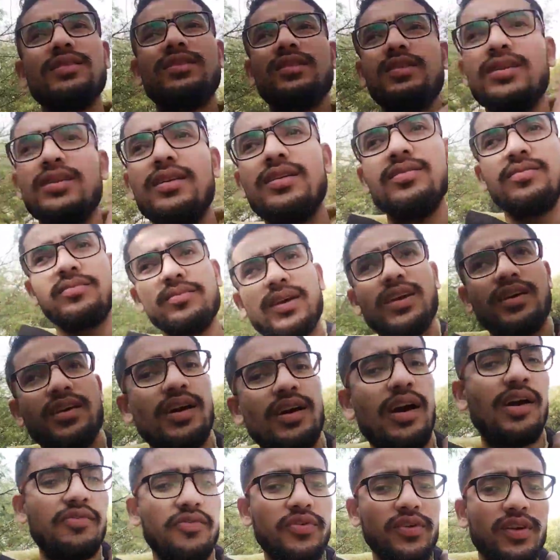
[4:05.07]
मैं
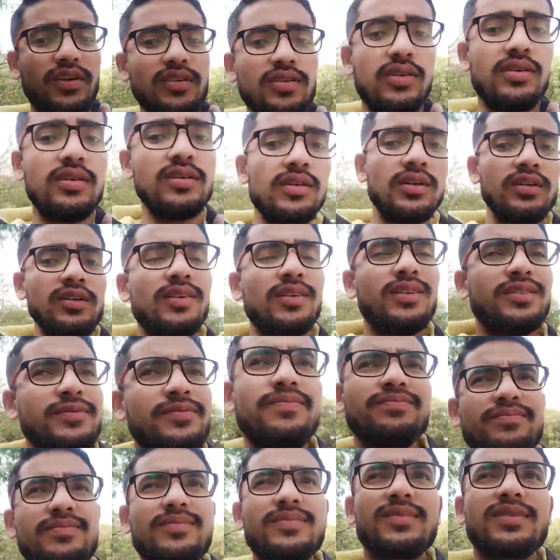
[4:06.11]
काफ़ी
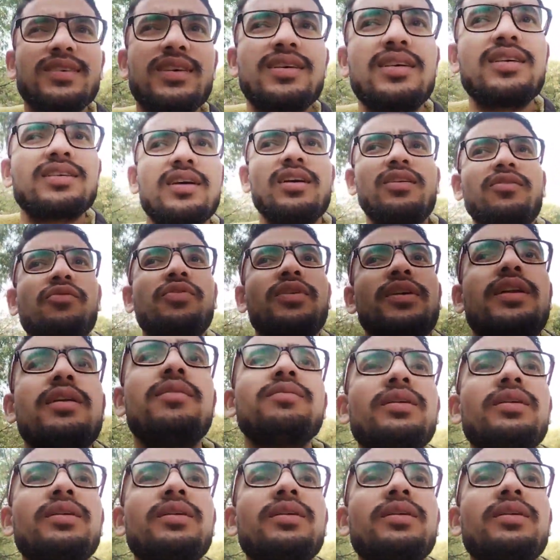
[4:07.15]
कंफर्टेबल